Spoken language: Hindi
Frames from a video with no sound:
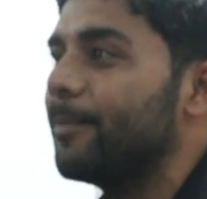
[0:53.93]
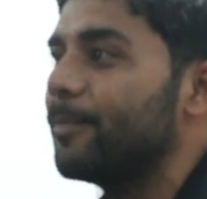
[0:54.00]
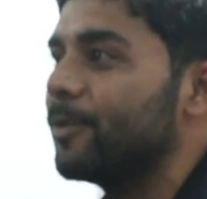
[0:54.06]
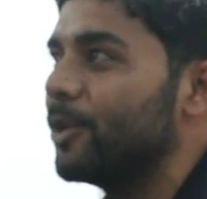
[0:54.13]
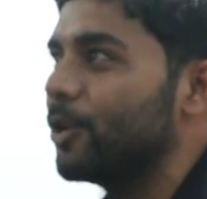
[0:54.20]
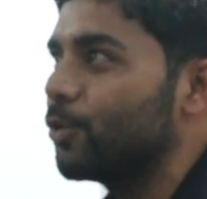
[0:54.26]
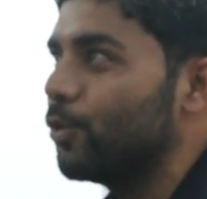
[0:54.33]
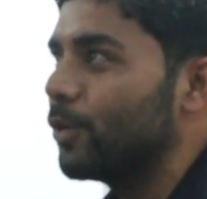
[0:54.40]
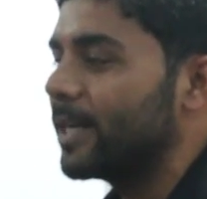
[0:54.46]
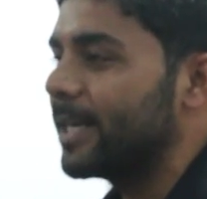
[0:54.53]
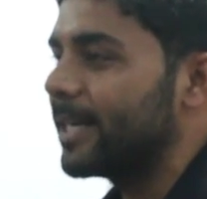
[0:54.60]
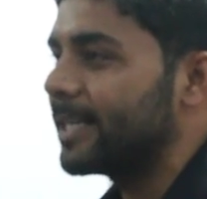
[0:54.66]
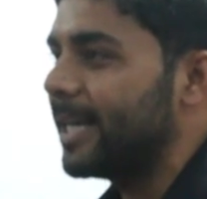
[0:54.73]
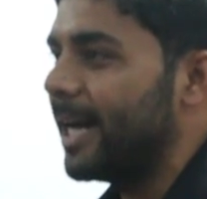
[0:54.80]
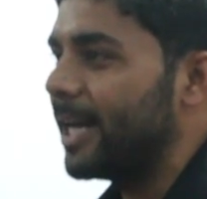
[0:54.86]
अपने को
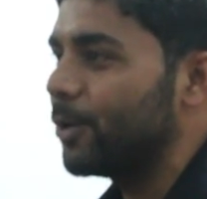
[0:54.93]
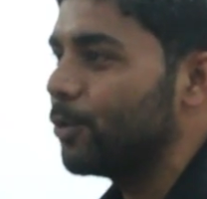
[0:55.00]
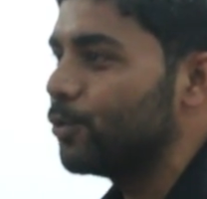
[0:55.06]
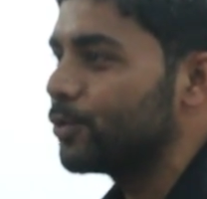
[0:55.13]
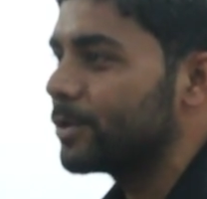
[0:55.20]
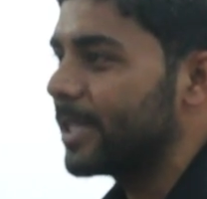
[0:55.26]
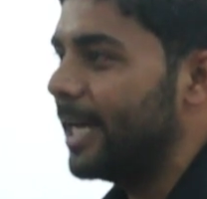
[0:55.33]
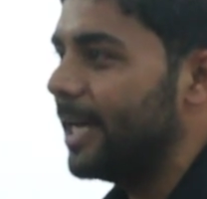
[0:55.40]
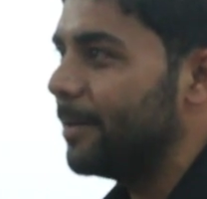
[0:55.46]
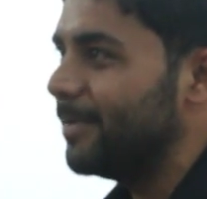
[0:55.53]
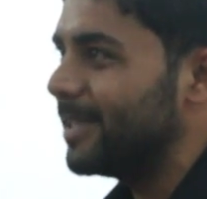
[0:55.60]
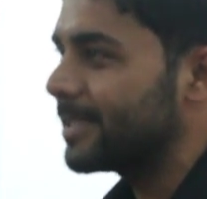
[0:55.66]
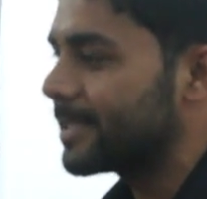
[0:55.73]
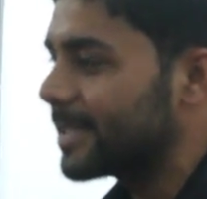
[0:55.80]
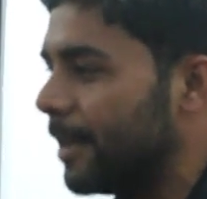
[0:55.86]
किरदार हुसैन
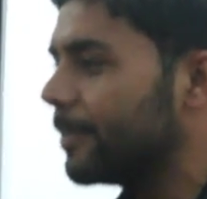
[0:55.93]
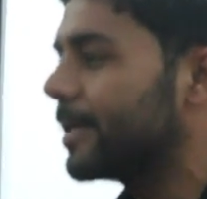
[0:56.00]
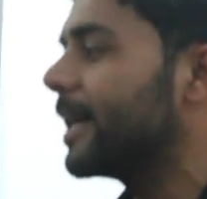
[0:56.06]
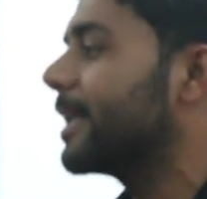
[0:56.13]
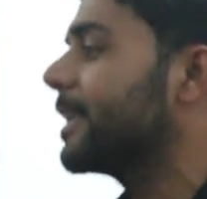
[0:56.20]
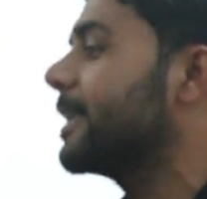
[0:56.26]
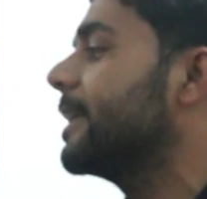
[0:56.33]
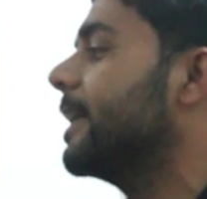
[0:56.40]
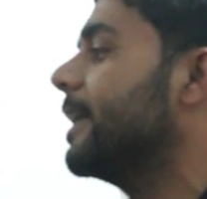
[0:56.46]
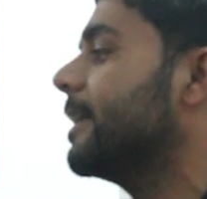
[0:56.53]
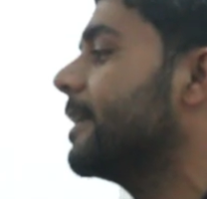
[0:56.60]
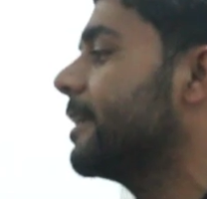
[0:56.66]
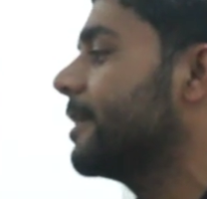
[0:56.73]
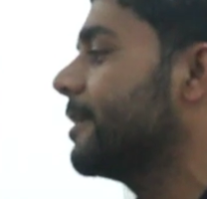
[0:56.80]
में जम कर दिया